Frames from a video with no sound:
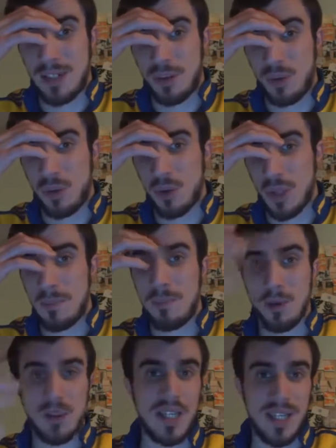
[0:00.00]
ancora
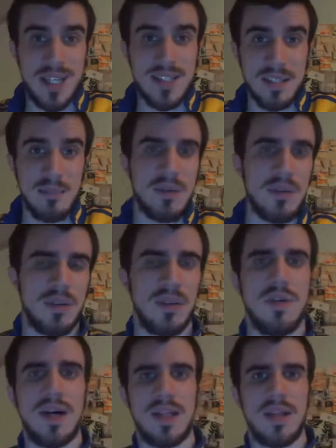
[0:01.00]
poco chiarezza per quanto
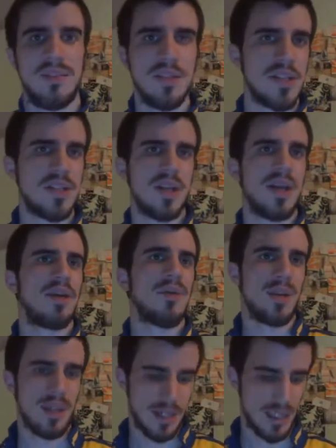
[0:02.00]
riguarda la FGC e
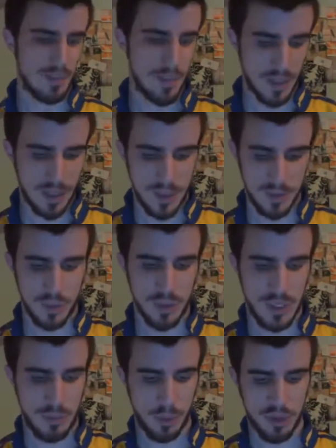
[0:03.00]
quindi anche per
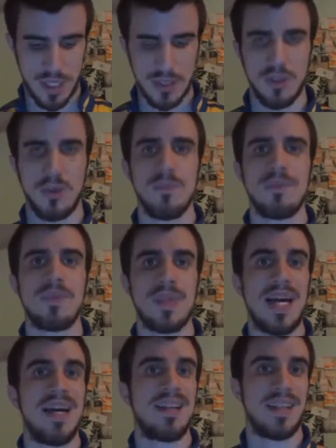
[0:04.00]
l'allenatore il progetto
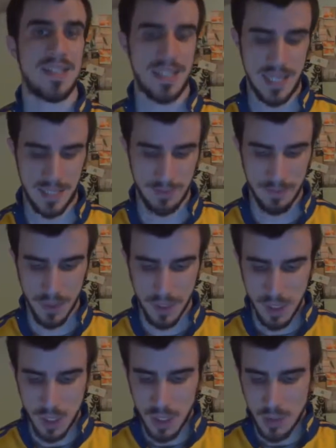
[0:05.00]
da iniziare.
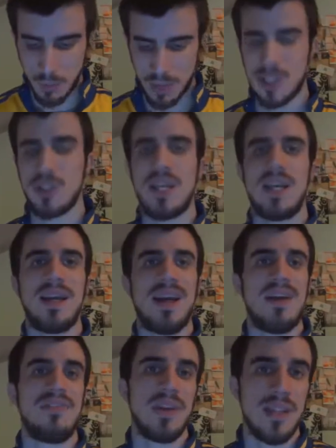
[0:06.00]
Progetto che
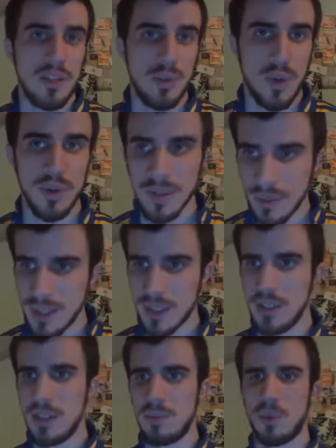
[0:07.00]
è fallito con di
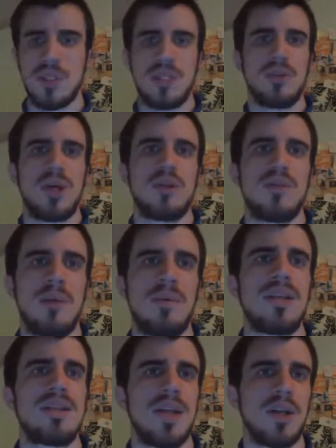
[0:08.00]
vecchio e progetto che dovrebbe
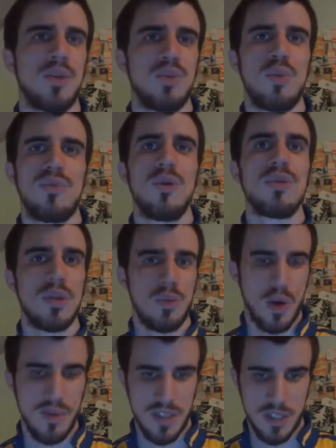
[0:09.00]
iniziare con volti
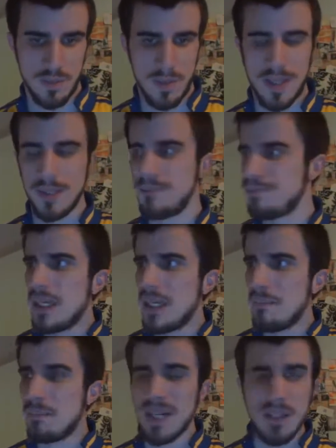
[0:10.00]
nuovi si spera.
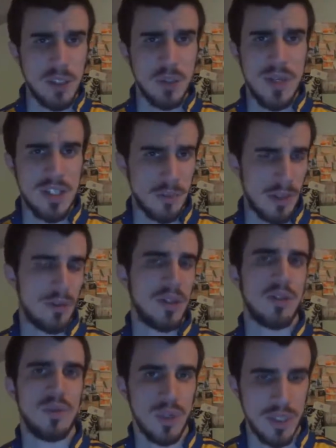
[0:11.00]
Parlando di questo, parliamo
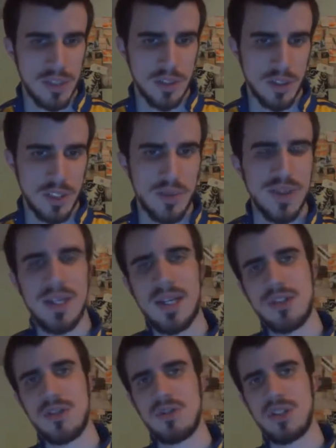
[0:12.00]
delle convocazioni, di quelli
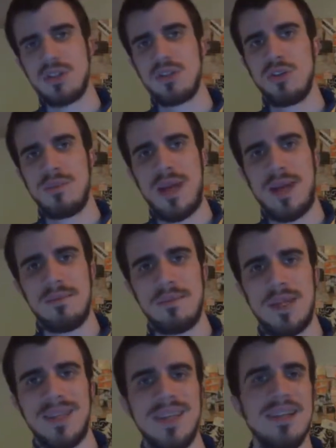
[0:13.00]
che sono secondo me
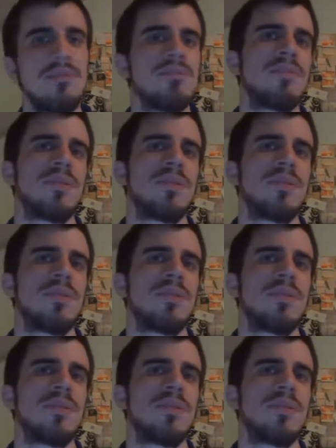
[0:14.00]
il